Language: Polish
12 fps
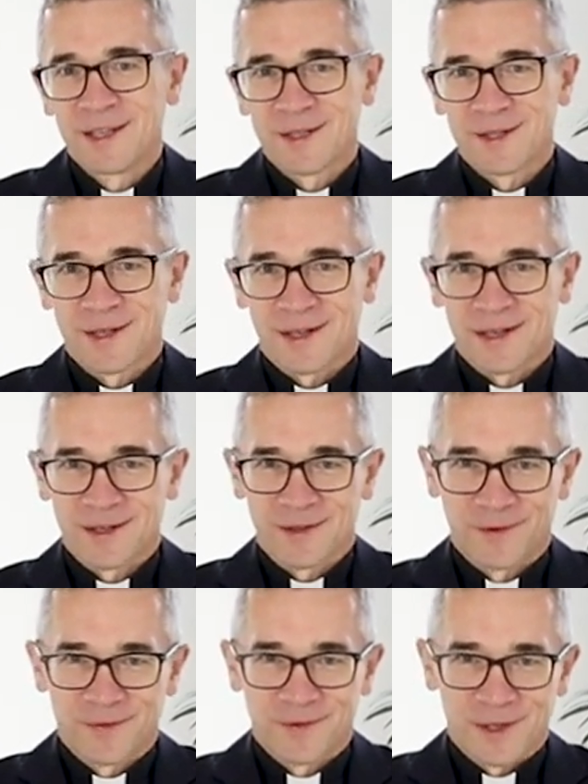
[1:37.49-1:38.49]
za,
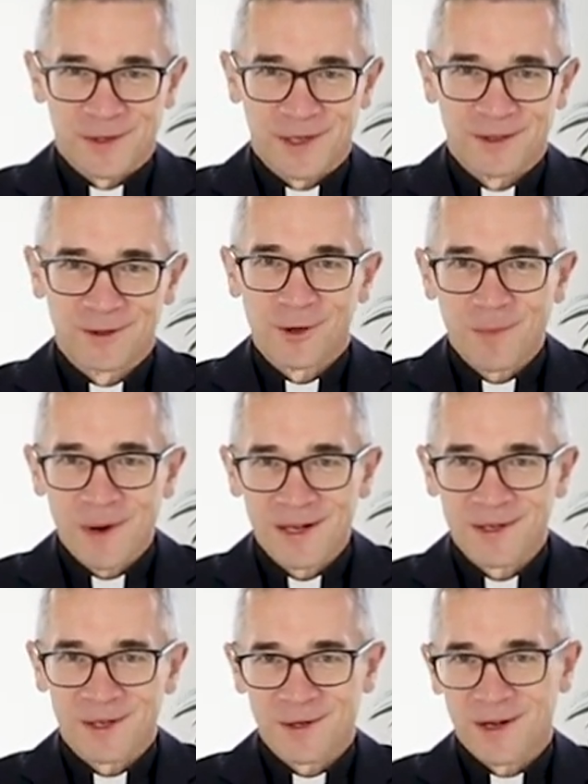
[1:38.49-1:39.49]
w czasie, kiedy
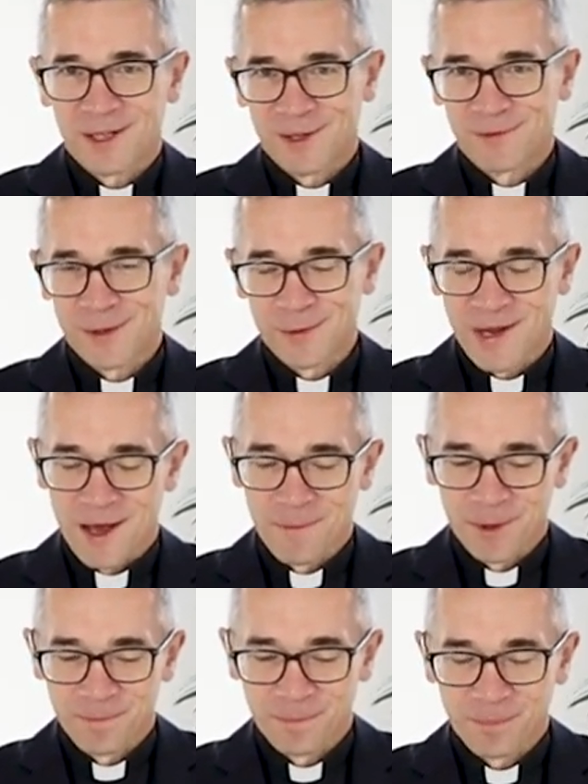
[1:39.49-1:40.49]
normalnie się aktywizujemy.